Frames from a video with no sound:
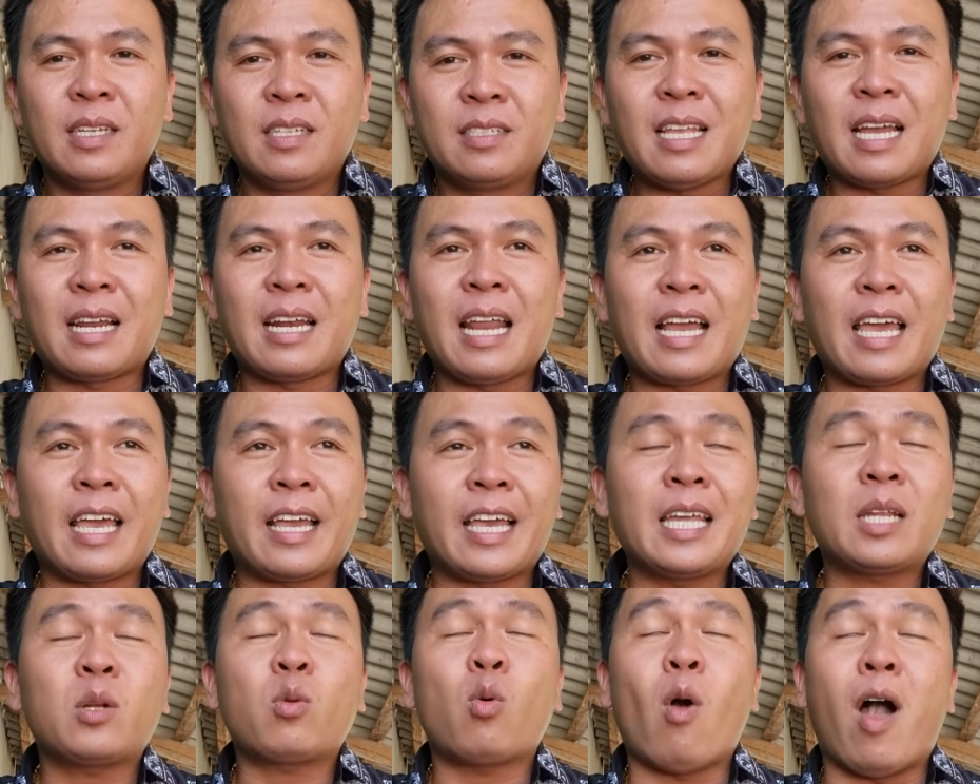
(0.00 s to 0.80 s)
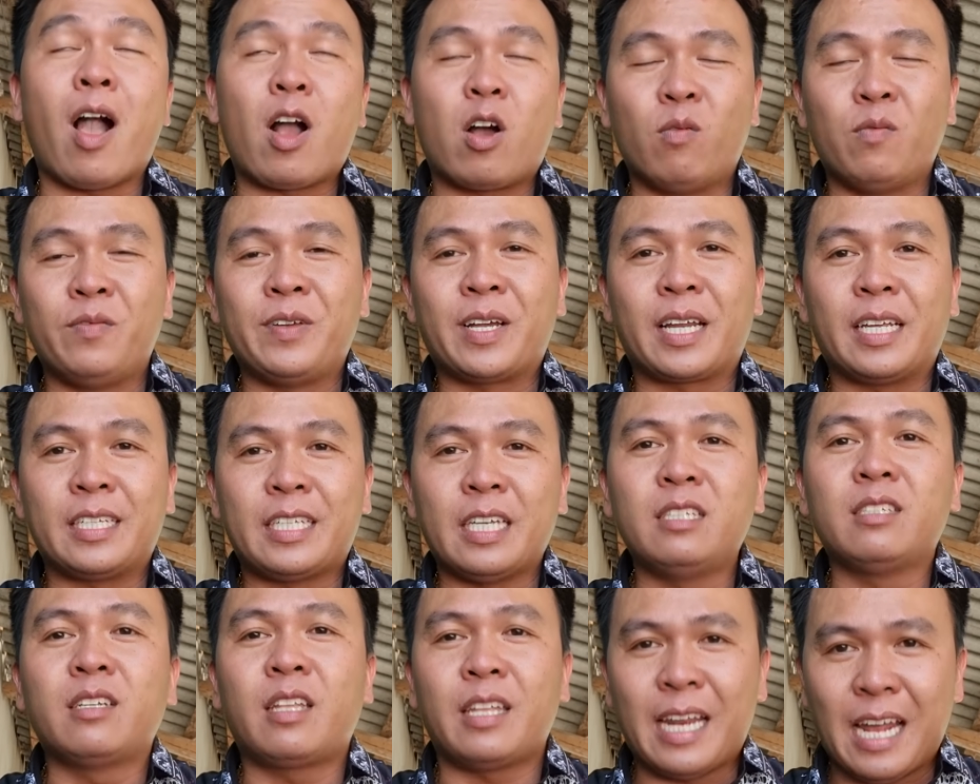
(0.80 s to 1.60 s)
rằng là cái kết quả của việc này
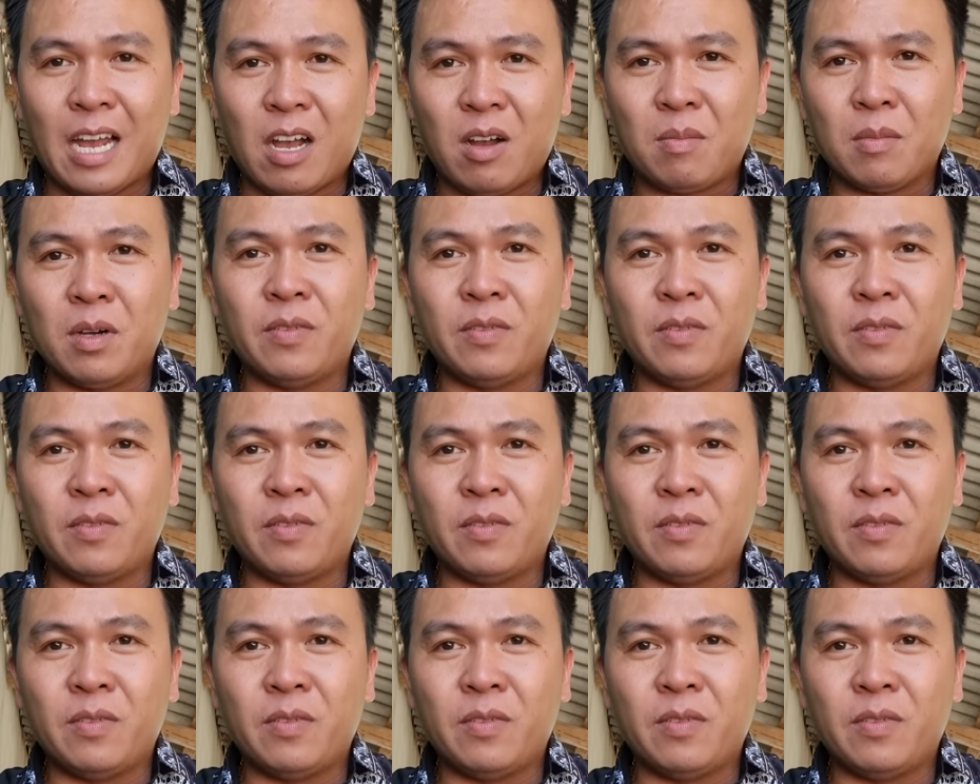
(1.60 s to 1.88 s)
sẽ như thế nào.